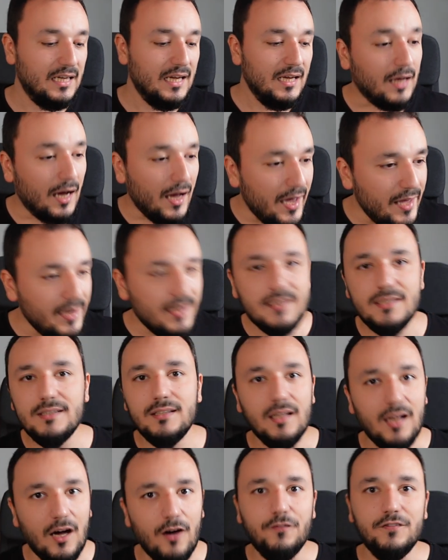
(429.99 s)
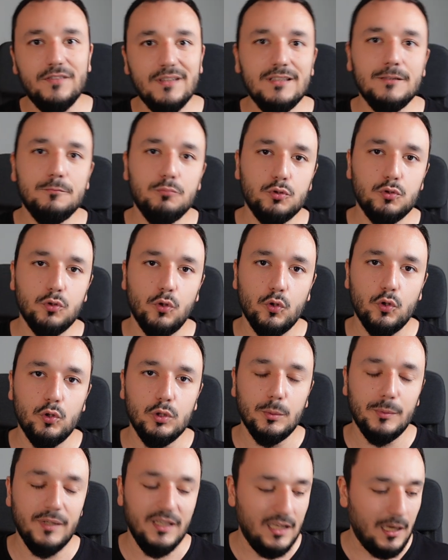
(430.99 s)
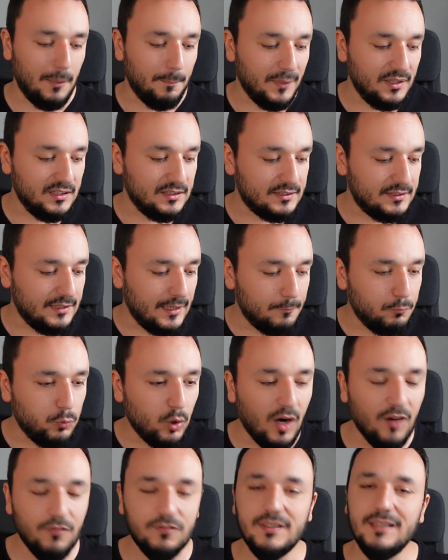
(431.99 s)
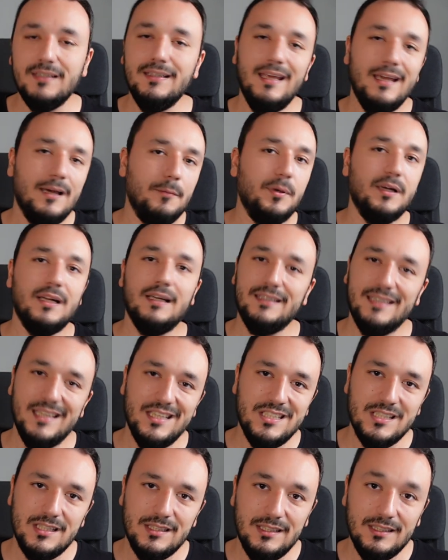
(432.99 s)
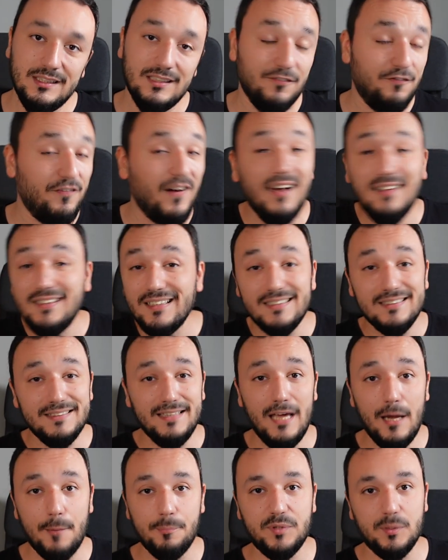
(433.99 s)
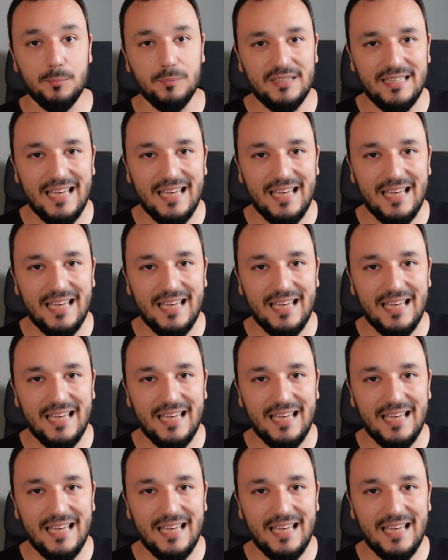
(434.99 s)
Ya en azından haftalık bu sorgulamayı yapmalısın. Yani bu hafta ne yaparak geçirdik ki? Faydalı ne yaptım?